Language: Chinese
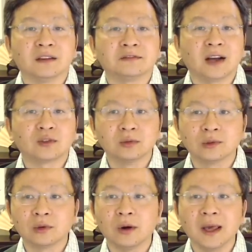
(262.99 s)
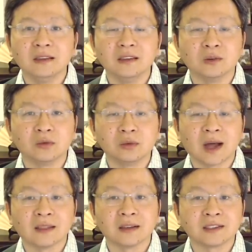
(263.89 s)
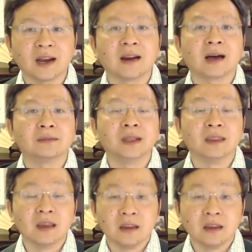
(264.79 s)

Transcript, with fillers: 发出快意呼喊的战狼们，